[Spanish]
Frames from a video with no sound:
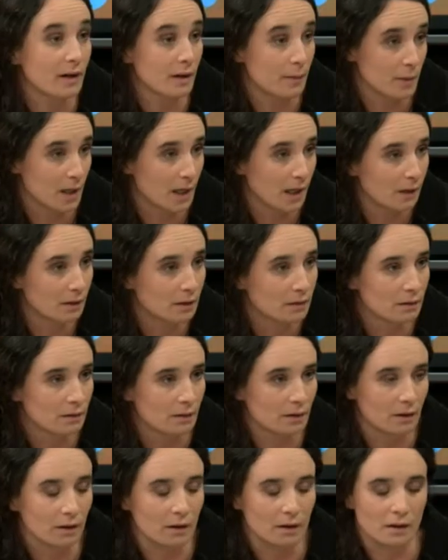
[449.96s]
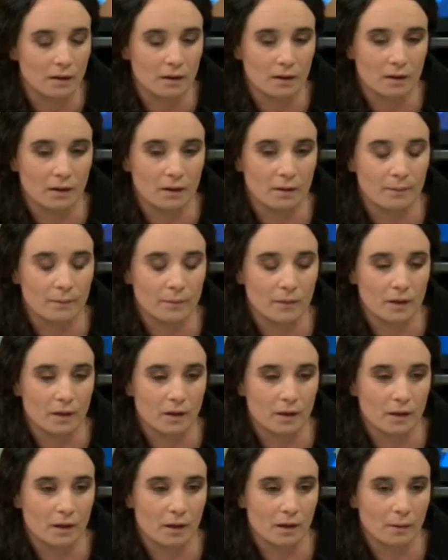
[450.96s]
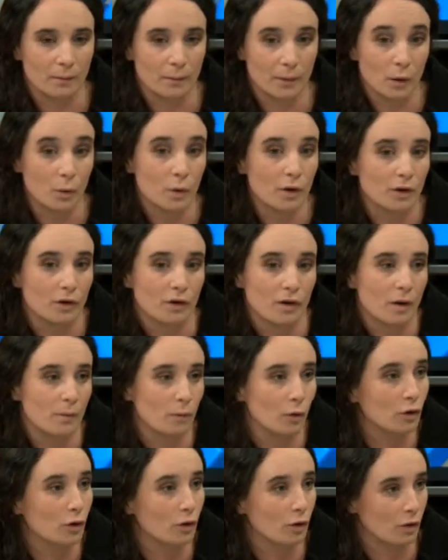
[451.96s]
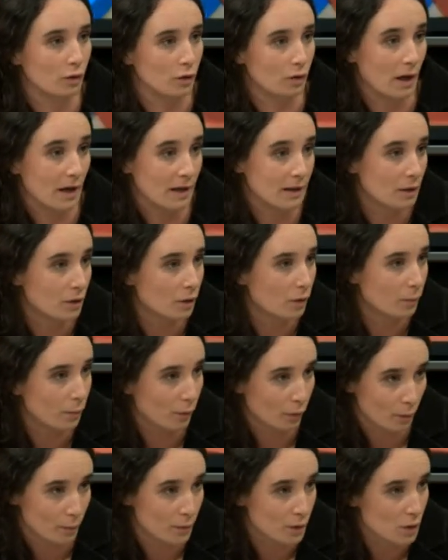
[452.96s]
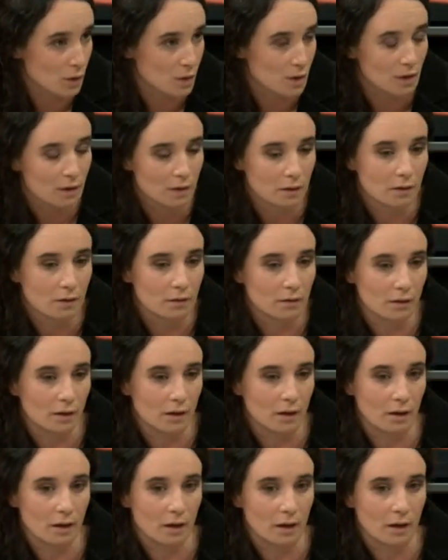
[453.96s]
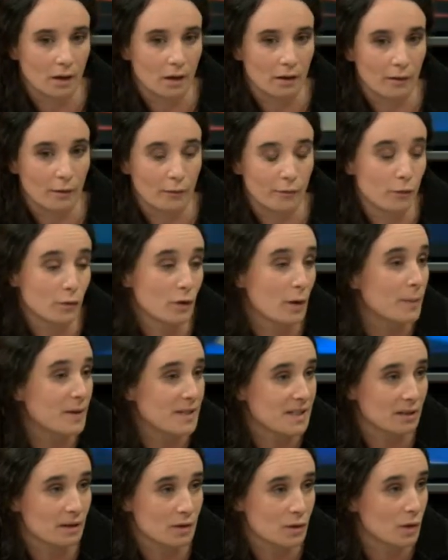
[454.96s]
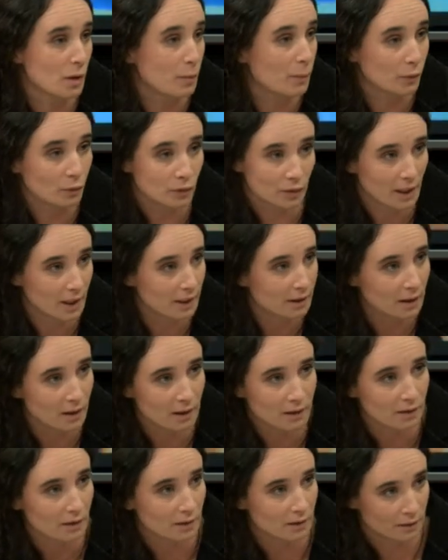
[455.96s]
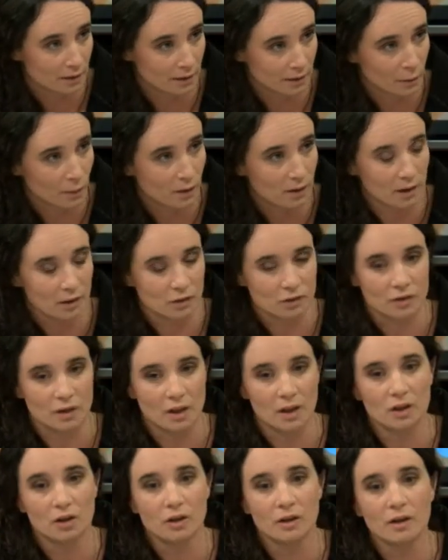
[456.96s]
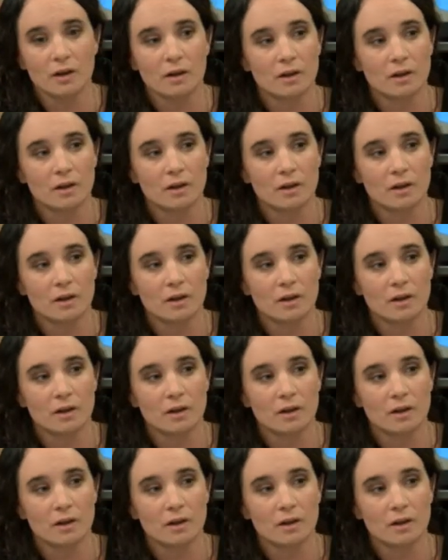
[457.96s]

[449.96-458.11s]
gremial, eh, pero bueno, digamos, lo, ahí lo, por lo menos eh, fue una presentación espontánea ante el Tribunal de Contralor. Ellos se